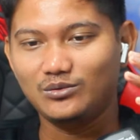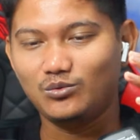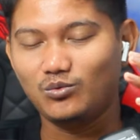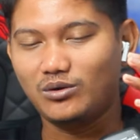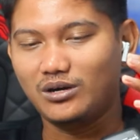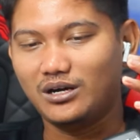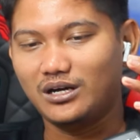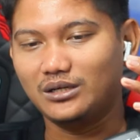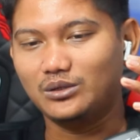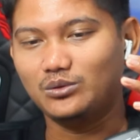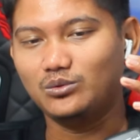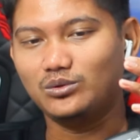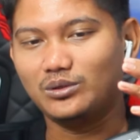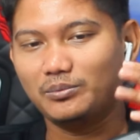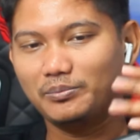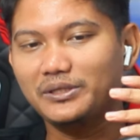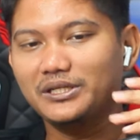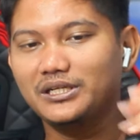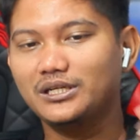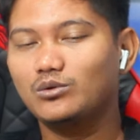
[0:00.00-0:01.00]
Waduh,
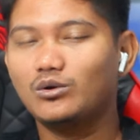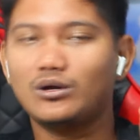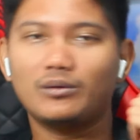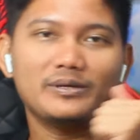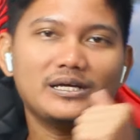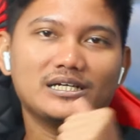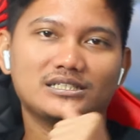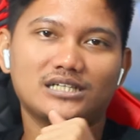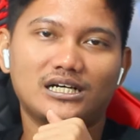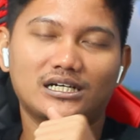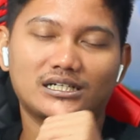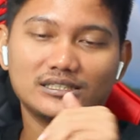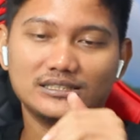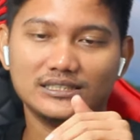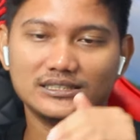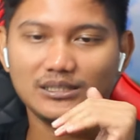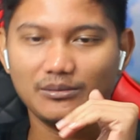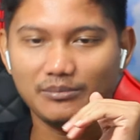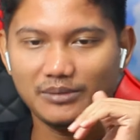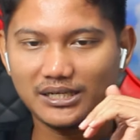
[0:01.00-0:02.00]
tapi ini luar biasa
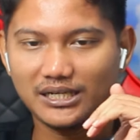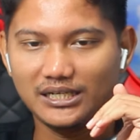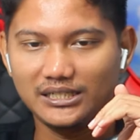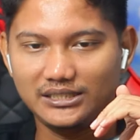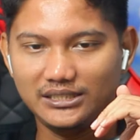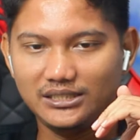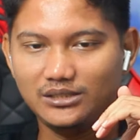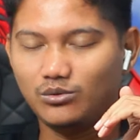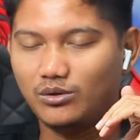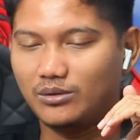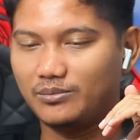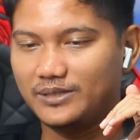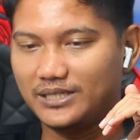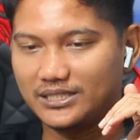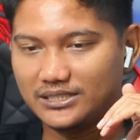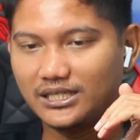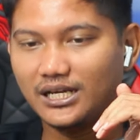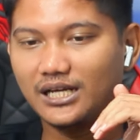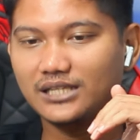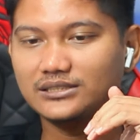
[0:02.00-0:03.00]
kerjasama kali ini luar
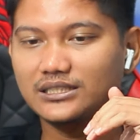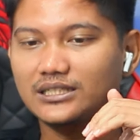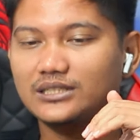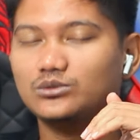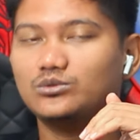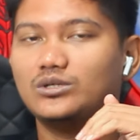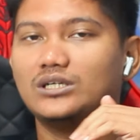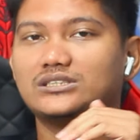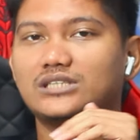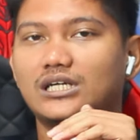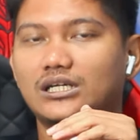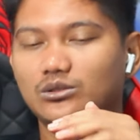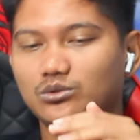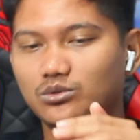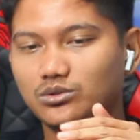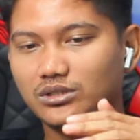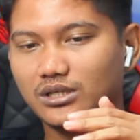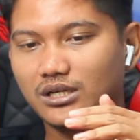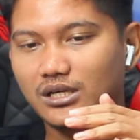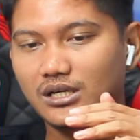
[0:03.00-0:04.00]
biasa. Saya juga
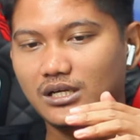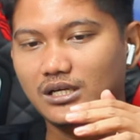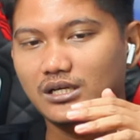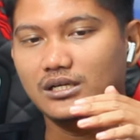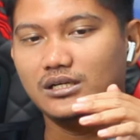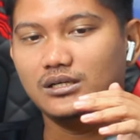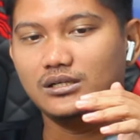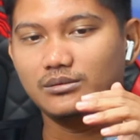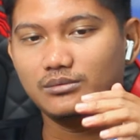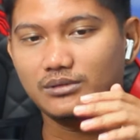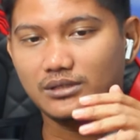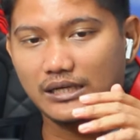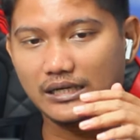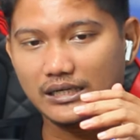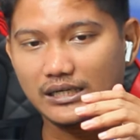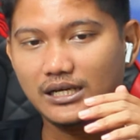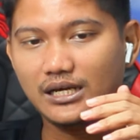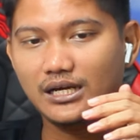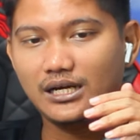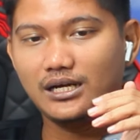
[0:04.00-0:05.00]
salut
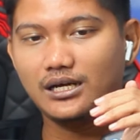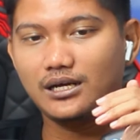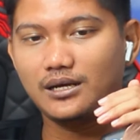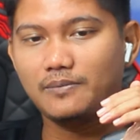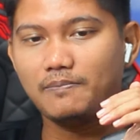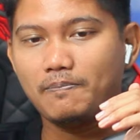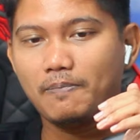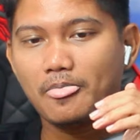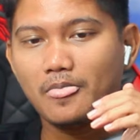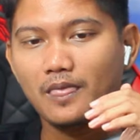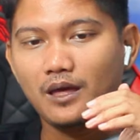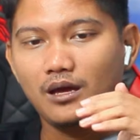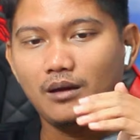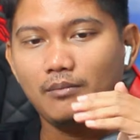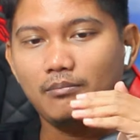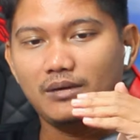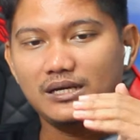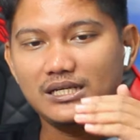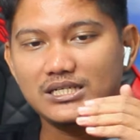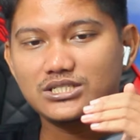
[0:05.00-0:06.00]
karena
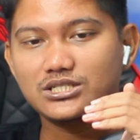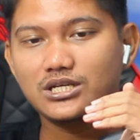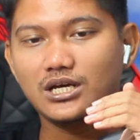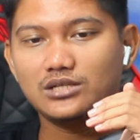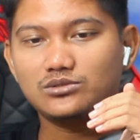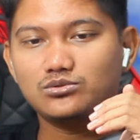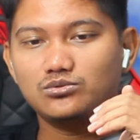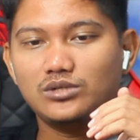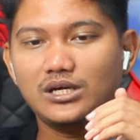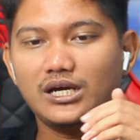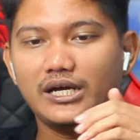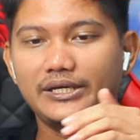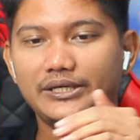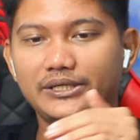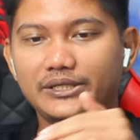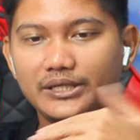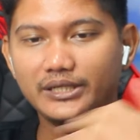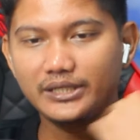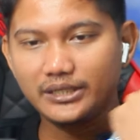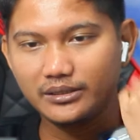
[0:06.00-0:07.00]
Malaysia sudah
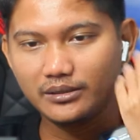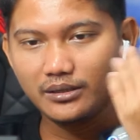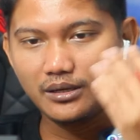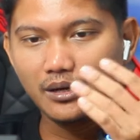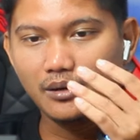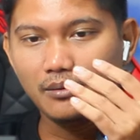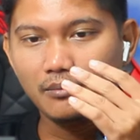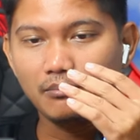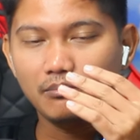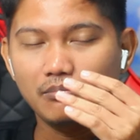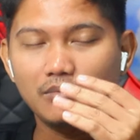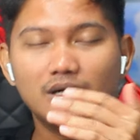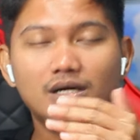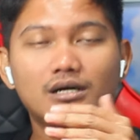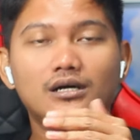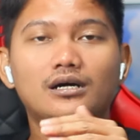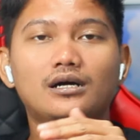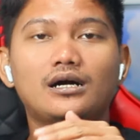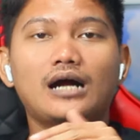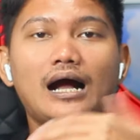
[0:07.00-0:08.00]
ingin
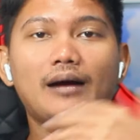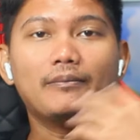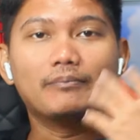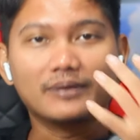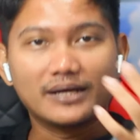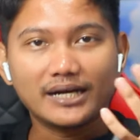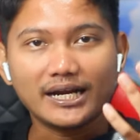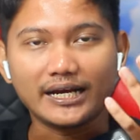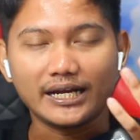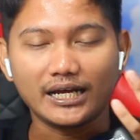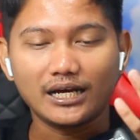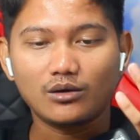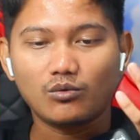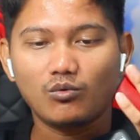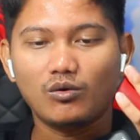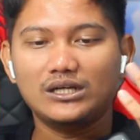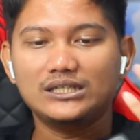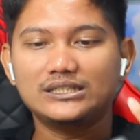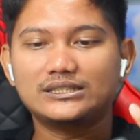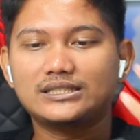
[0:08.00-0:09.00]
mengupgrade ya
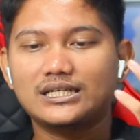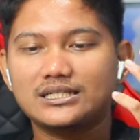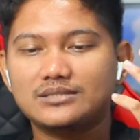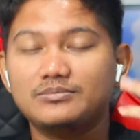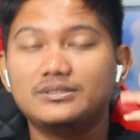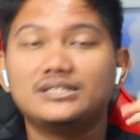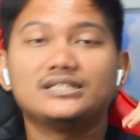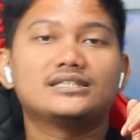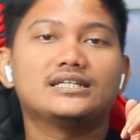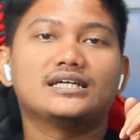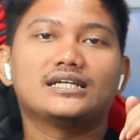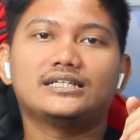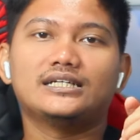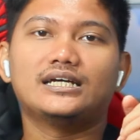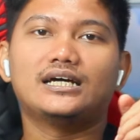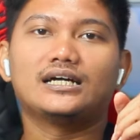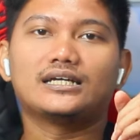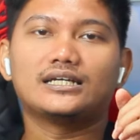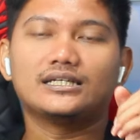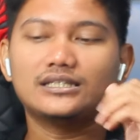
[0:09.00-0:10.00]
kualitas
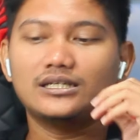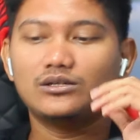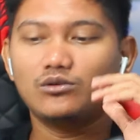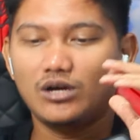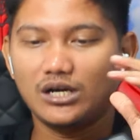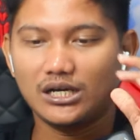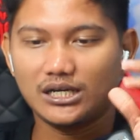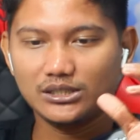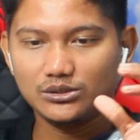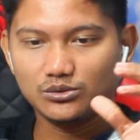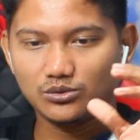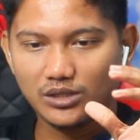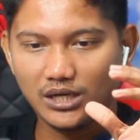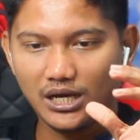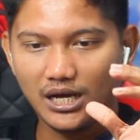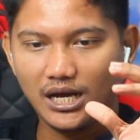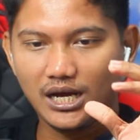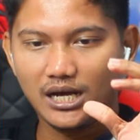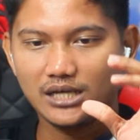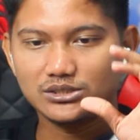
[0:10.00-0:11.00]
militernya. Kita doakan
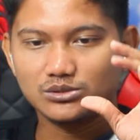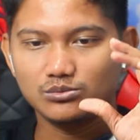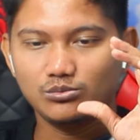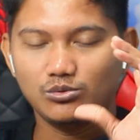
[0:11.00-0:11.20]
juga